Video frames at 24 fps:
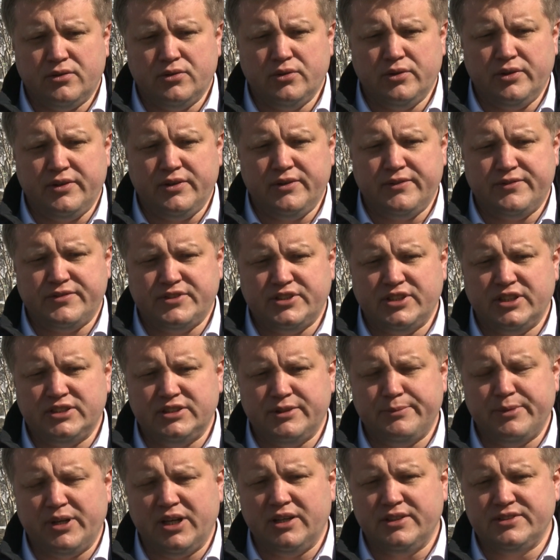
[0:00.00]
Но ну и в
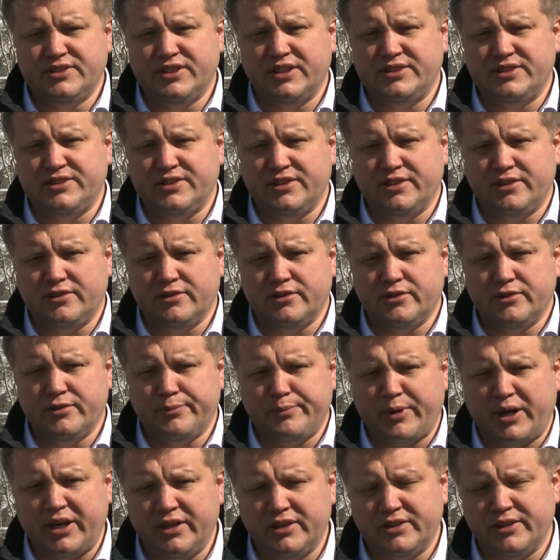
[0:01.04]
целом реализация этого
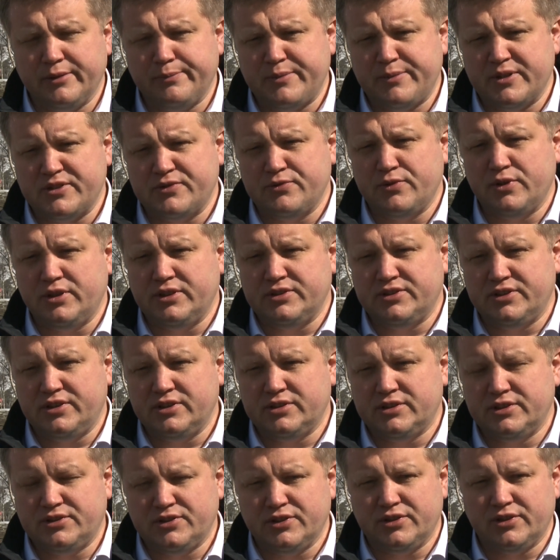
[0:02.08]
проекта позволит
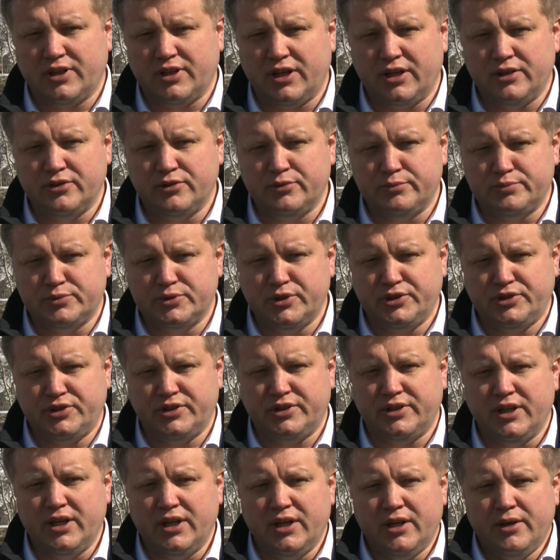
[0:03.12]
сделать центральную
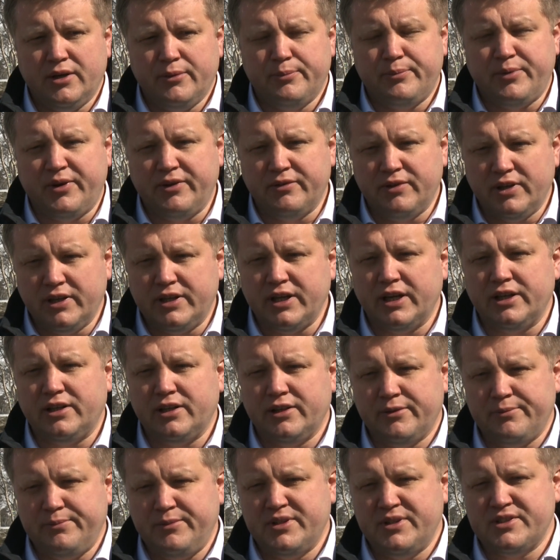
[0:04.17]
площадь
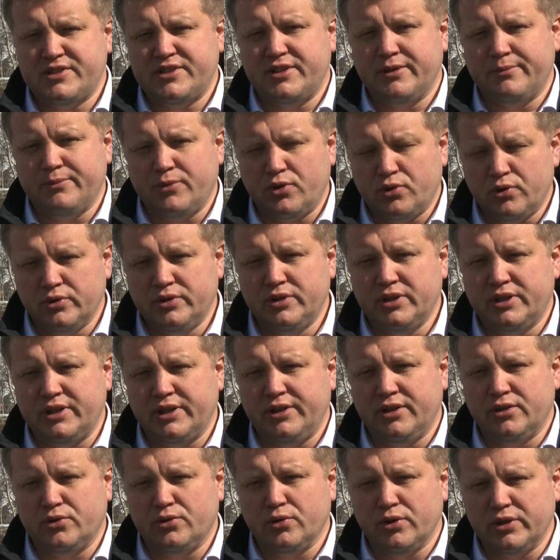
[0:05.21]
привлекательным местом
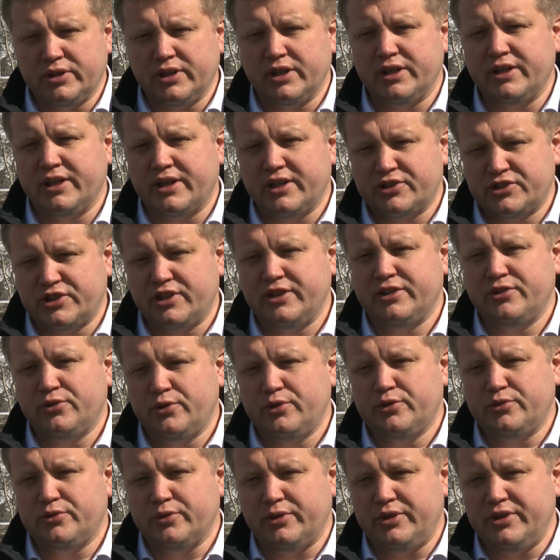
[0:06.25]
отдыха не только горожан,
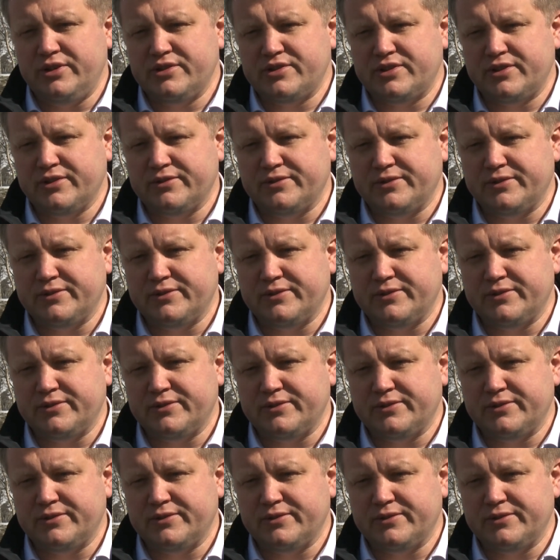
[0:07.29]
но и туристов.